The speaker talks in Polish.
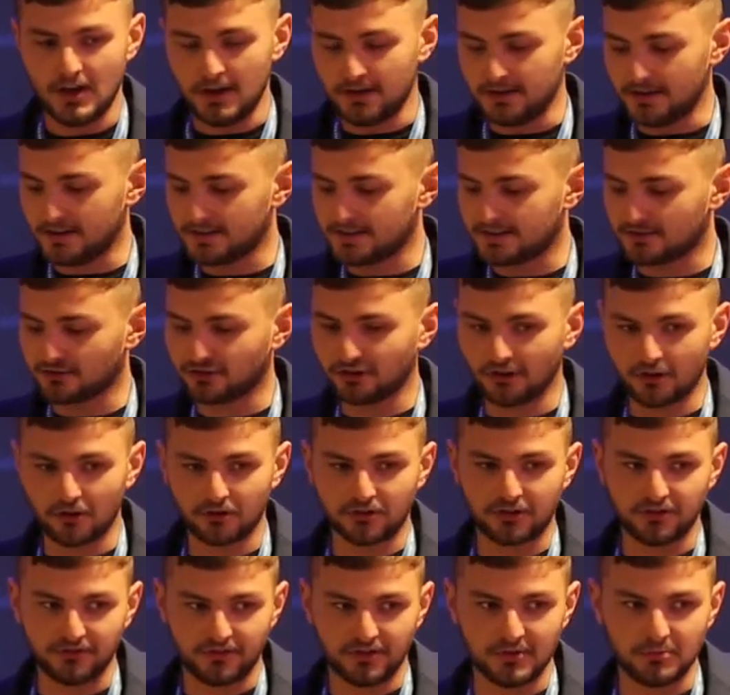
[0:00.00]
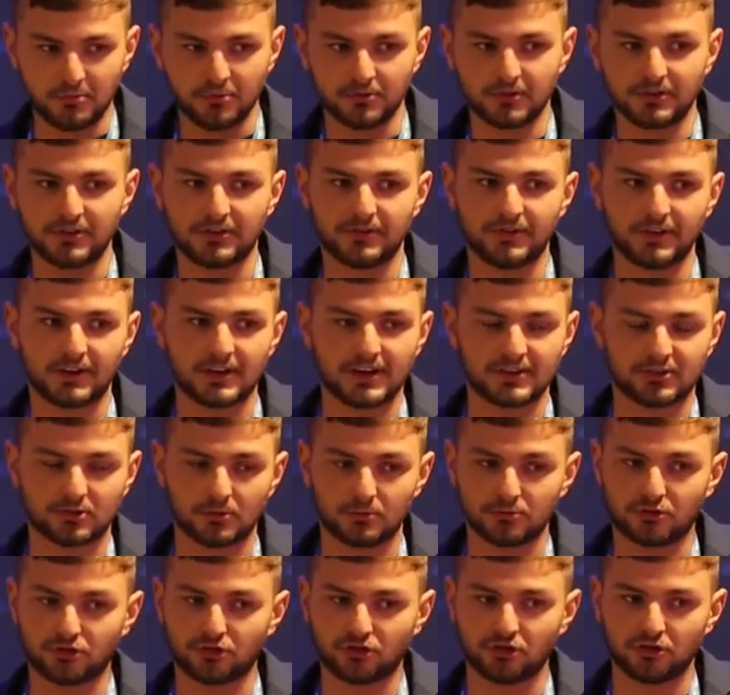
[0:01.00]
Jest szeroki wybór i zwykle
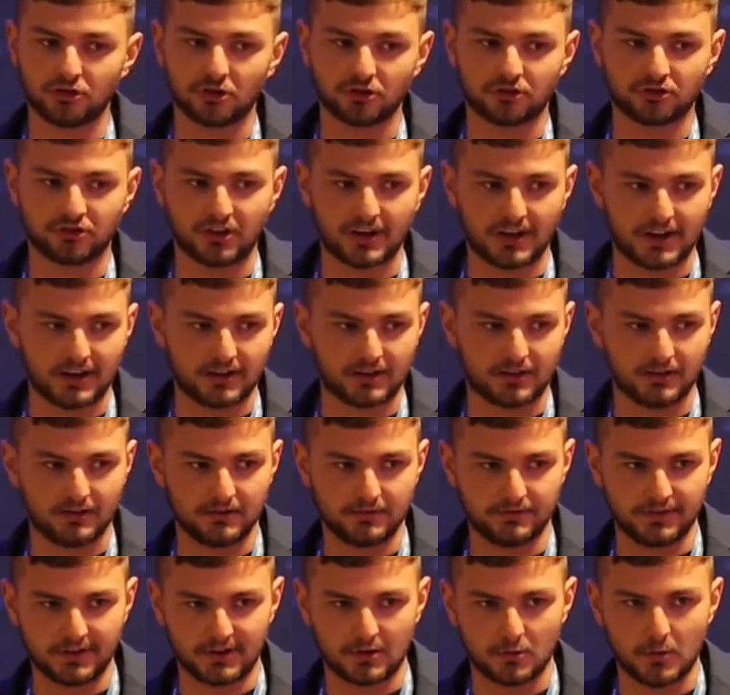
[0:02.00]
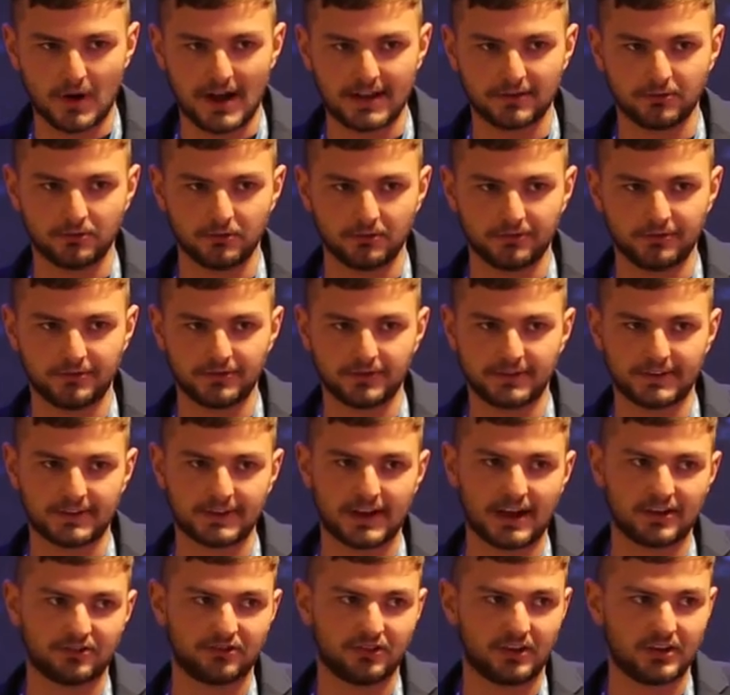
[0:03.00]
są trzy do czterech wykładów z
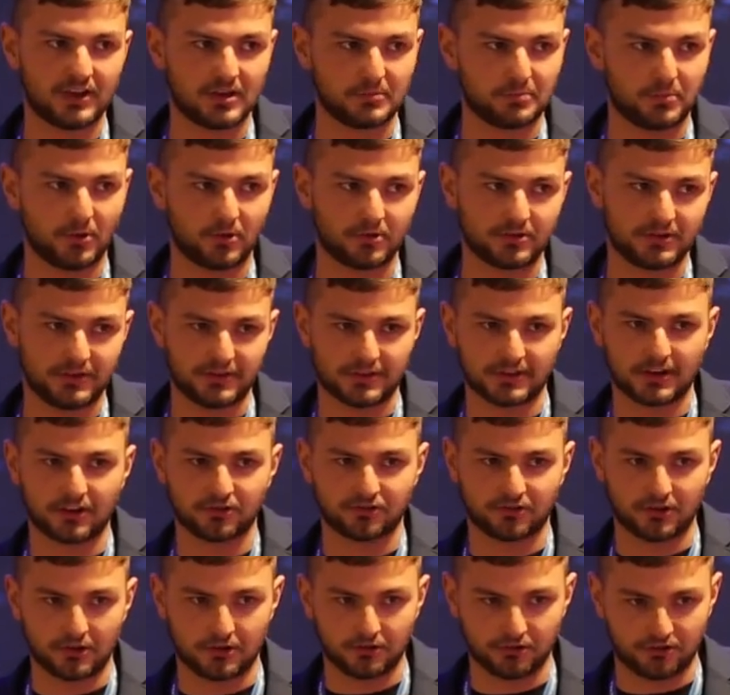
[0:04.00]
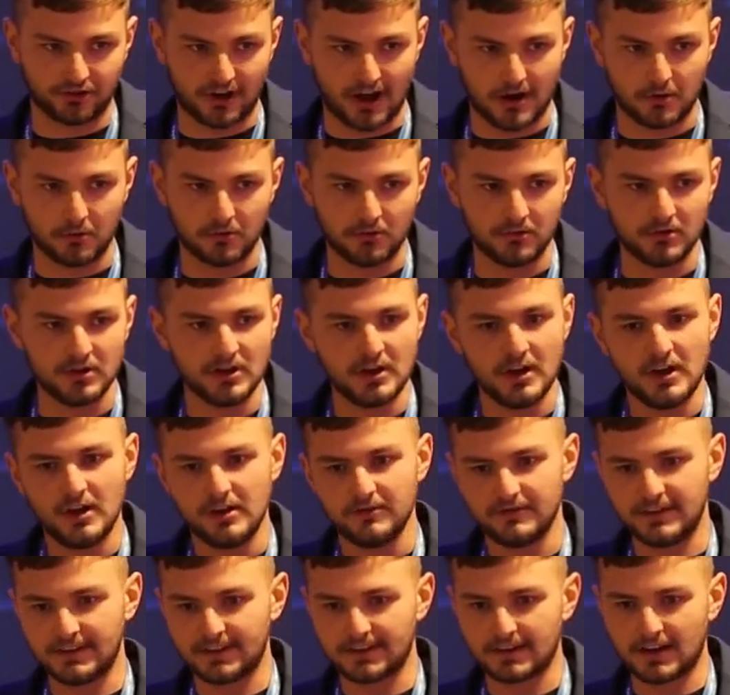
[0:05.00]
każdej epoki, z każdego działu,
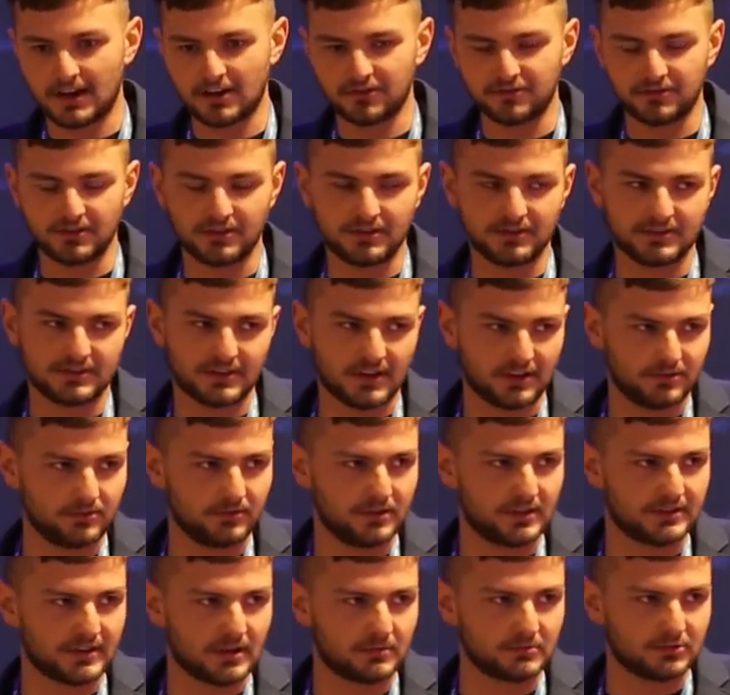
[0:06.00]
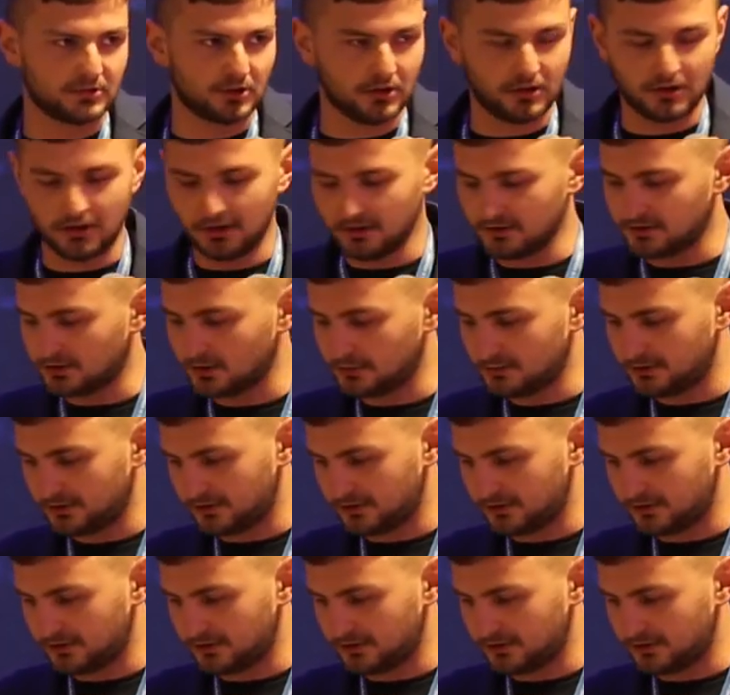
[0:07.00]
więc każdy znajduje tam to, co by